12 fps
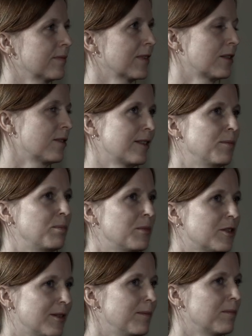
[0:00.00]
Also es gibt
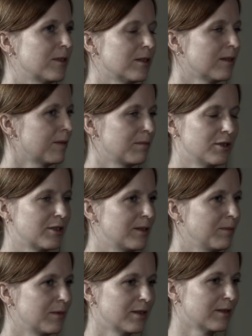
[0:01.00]
bestimmte,
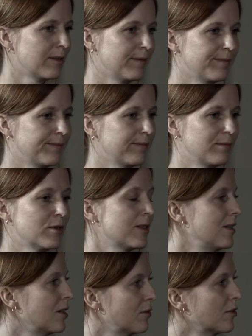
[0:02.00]
bestimmte
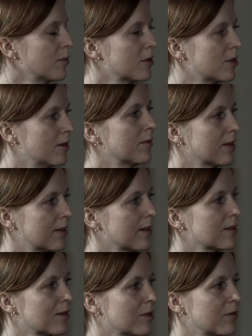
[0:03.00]
Musik für bestimmte
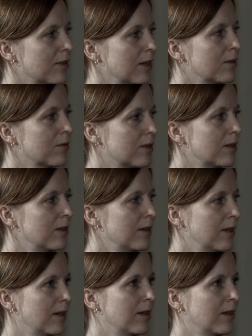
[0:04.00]
Texte auf jeden Fall.